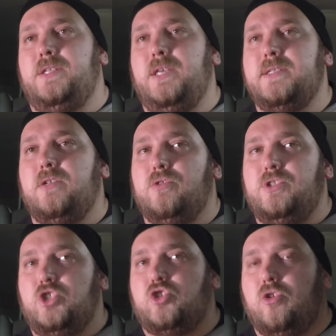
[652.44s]
если он
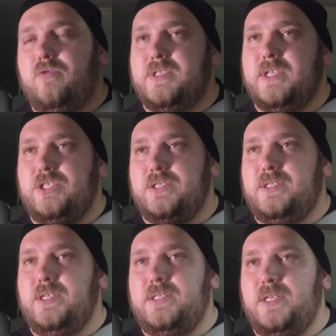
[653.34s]
дешевый, значит
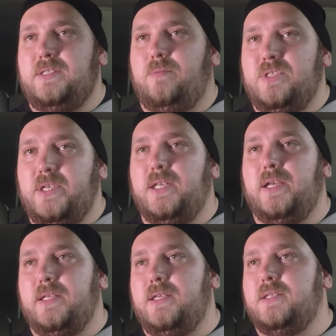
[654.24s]
здесь есть обязательно
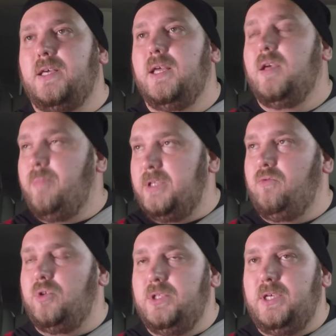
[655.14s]
какие-то
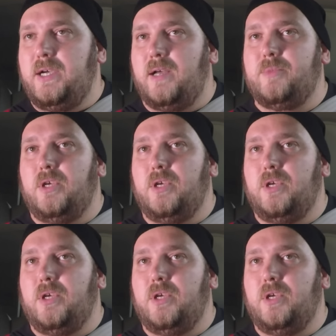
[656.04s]
подводные камни.